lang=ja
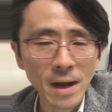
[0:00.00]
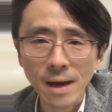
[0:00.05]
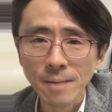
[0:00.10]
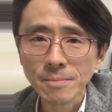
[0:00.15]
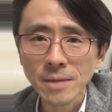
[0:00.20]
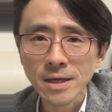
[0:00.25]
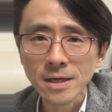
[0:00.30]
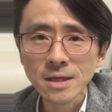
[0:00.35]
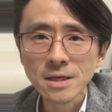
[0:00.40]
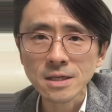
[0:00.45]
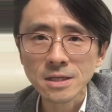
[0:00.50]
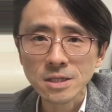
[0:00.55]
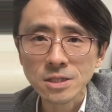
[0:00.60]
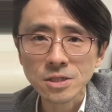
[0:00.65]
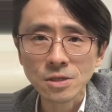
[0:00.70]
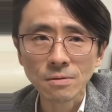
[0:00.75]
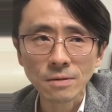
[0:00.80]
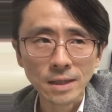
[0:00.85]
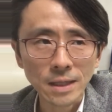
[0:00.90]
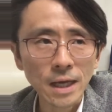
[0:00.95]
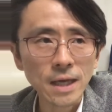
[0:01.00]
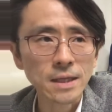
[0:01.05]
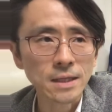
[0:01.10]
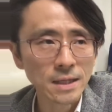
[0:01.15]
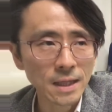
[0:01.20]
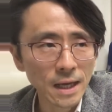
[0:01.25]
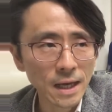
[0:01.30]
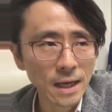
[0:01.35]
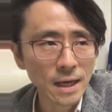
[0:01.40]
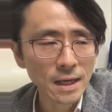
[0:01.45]
あんまいい印象がないん
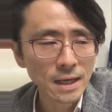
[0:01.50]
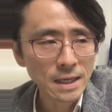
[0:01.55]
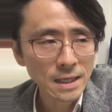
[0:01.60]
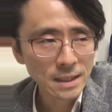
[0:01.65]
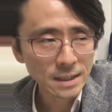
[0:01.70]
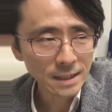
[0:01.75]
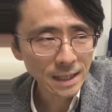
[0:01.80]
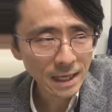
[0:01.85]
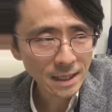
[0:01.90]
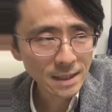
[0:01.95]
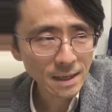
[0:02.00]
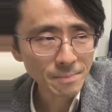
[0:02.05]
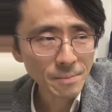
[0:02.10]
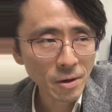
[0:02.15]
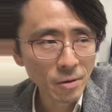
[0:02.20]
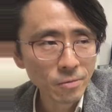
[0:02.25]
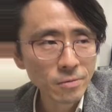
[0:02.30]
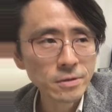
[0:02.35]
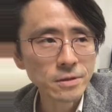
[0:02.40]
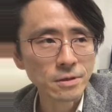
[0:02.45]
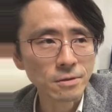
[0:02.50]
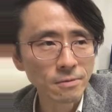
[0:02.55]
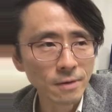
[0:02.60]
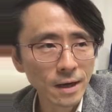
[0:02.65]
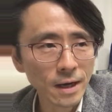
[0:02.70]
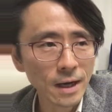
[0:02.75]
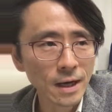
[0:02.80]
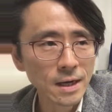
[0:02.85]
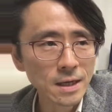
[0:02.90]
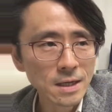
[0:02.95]
で大体やっぱ多いの
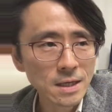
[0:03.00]
は